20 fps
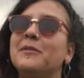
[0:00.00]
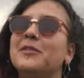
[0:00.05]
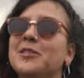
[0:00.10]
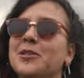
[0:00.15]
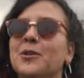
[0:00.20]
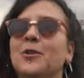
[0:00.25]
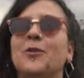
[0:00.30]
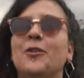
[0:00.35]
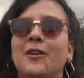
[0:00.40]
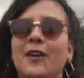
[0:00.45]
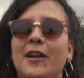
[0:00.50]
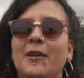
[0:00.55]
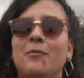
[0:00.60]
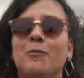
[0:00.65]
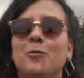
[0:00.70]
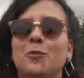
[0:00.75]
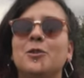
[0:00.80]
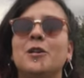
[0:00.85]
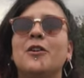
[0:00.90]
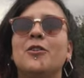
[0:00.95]
me llevo de ahí
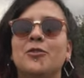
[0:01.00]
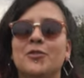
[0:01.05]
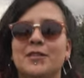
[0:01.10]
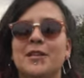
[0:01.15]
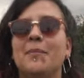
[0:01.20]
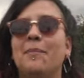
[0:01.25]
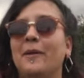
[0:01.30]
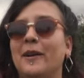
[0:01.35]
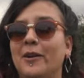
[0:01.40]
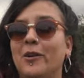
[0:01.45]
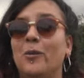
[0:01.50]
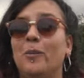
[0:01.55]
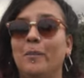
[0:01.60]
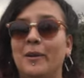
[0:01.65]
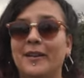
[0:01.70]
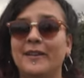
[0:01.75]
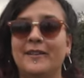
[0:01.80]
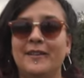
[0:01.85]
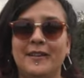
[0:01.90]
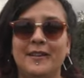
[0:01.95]
muchas cosas para
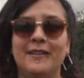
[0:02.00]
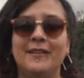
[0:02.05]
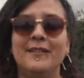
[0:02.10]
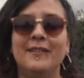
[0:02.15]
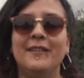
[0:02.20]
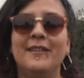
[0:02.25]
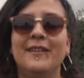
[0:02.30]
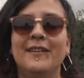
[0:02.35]
compartir.